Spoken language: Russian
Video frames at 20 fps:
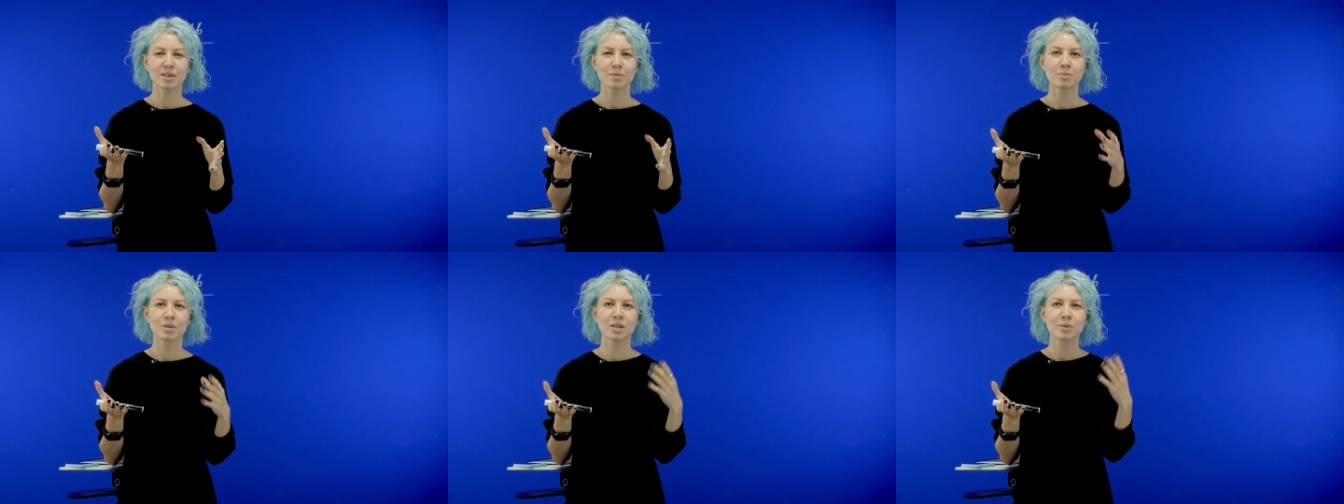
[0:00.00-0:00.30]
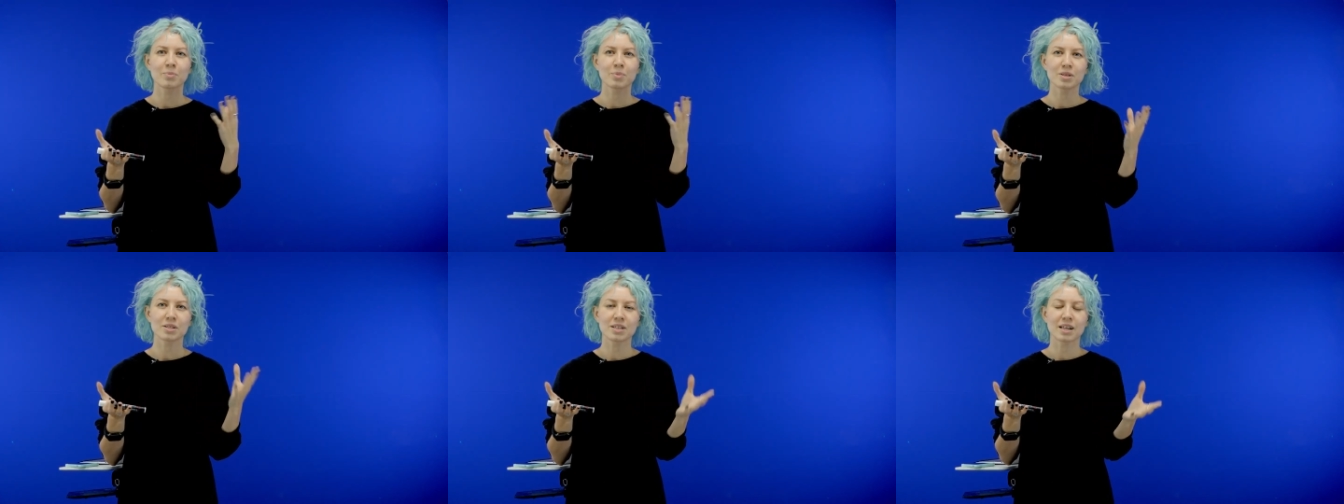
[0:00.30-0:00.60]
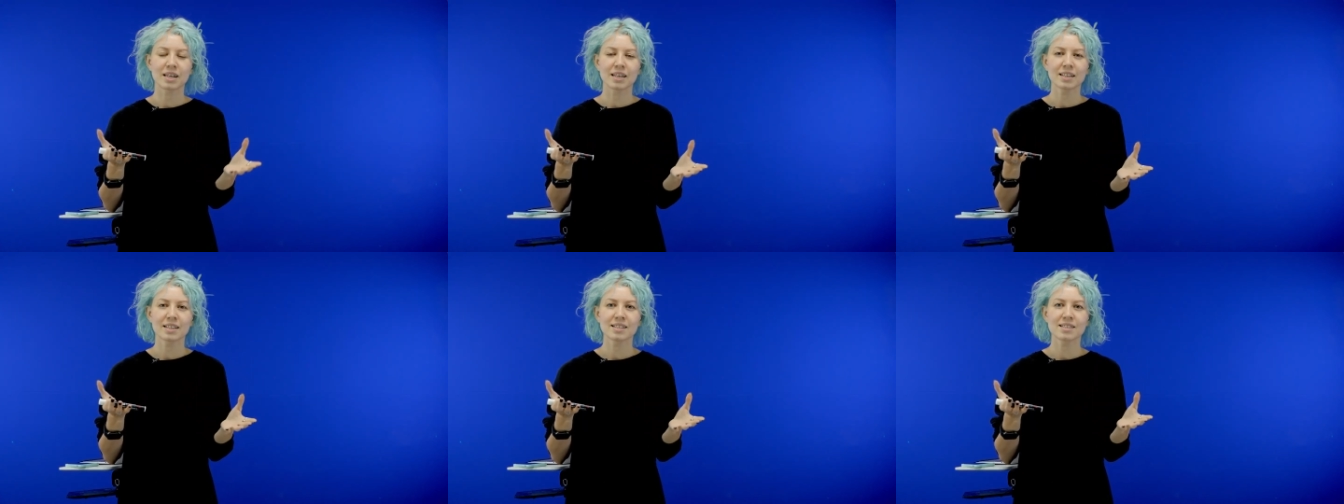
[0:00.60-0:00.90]
именно
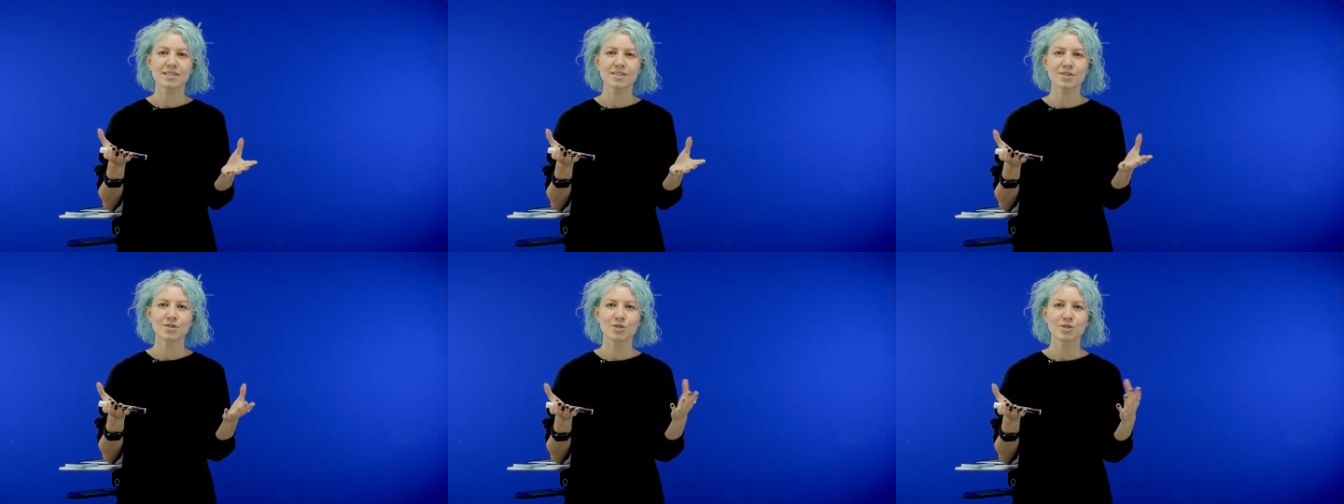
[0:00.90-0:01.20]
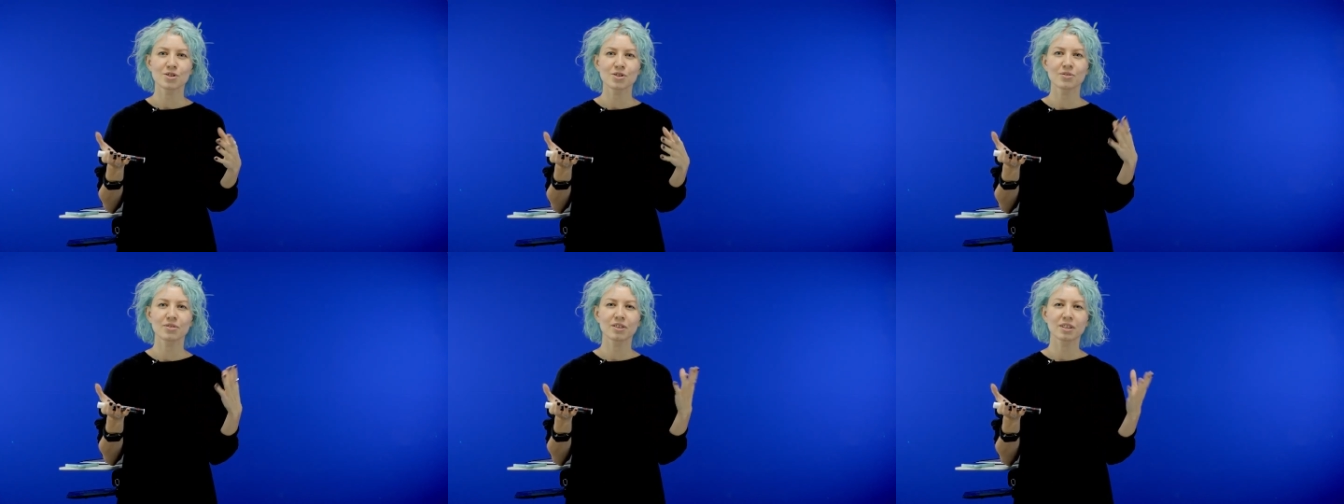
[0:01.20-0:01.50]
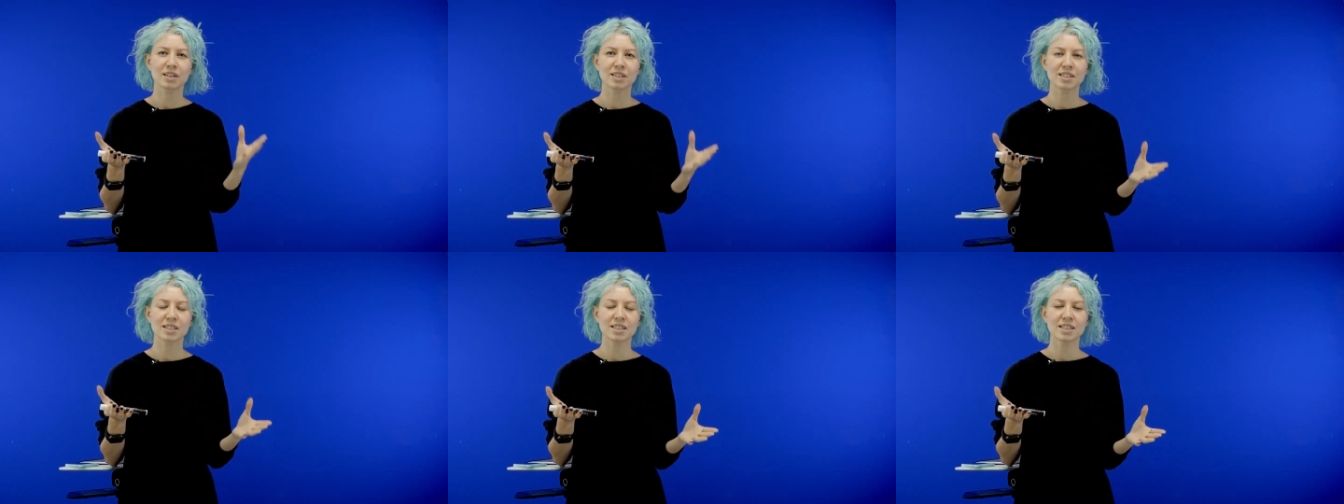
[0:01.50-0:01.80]
определиться, что же вы
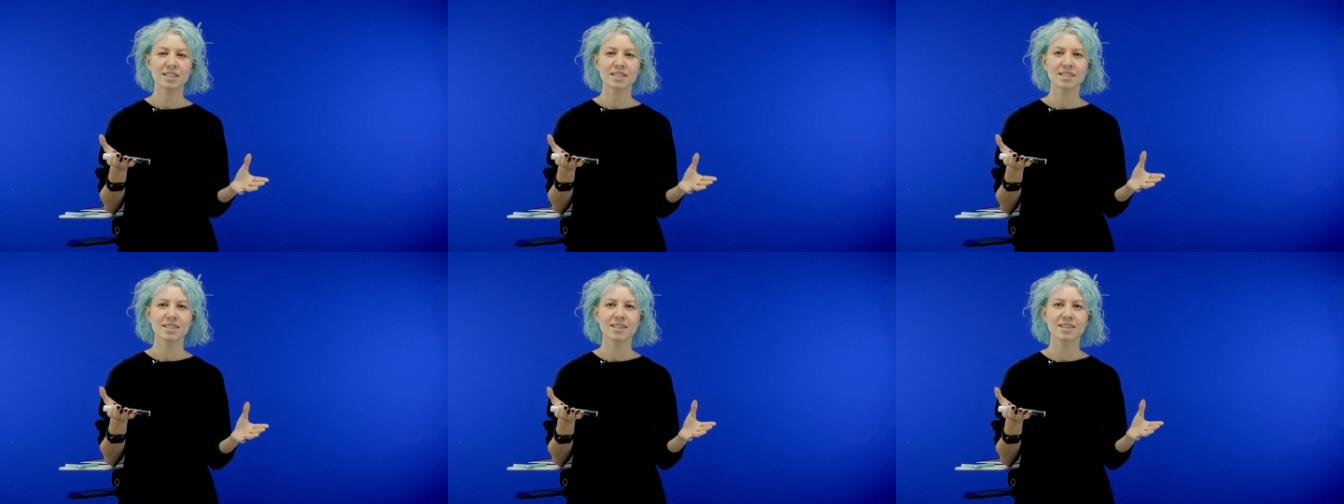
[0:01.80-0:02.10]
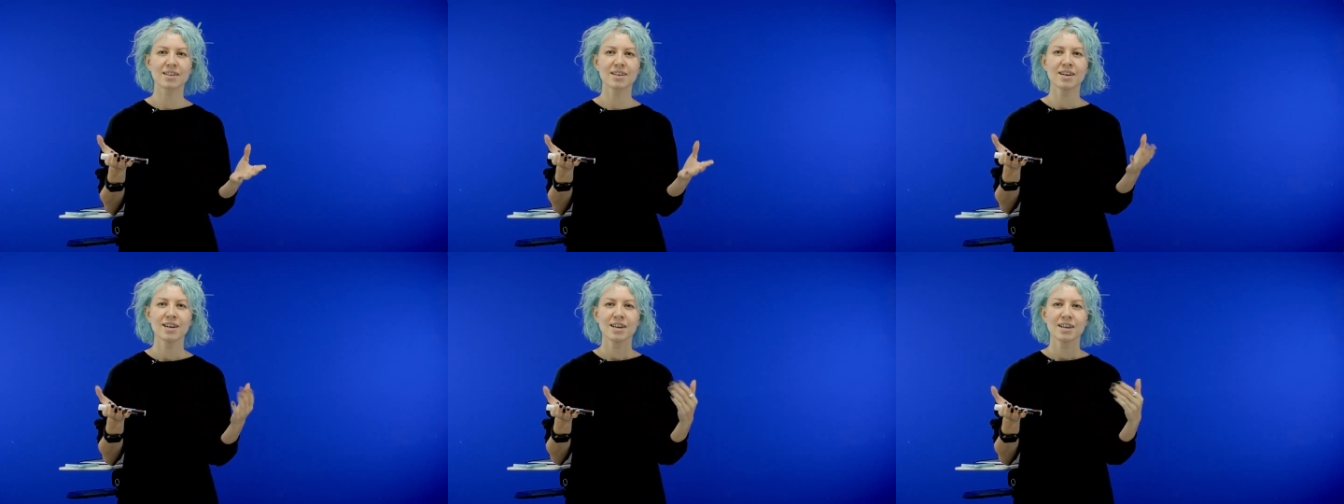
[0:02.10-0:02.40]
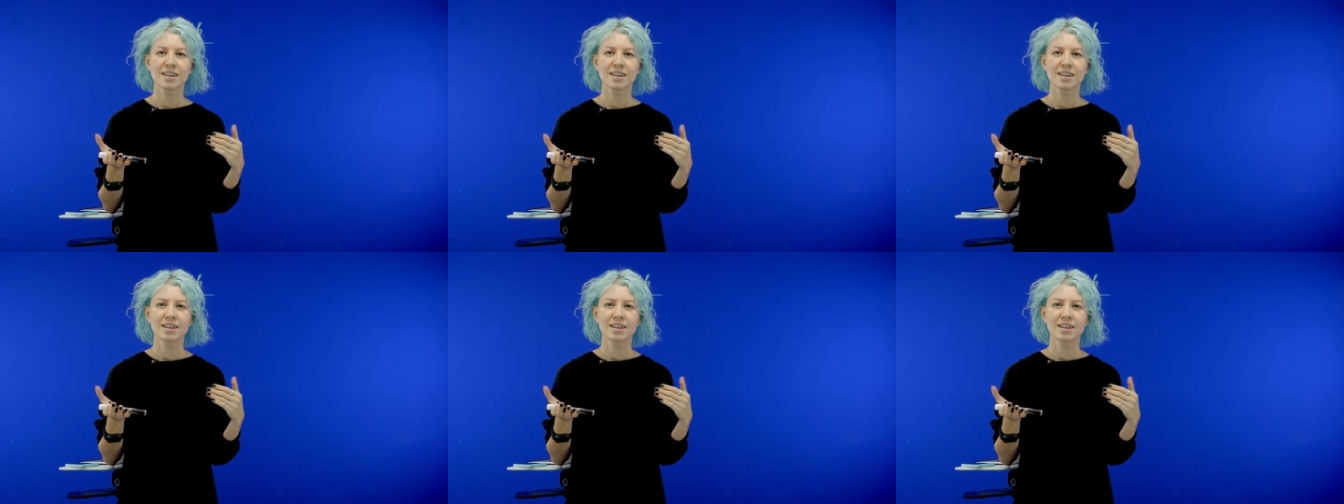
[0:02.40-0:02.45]
хотите,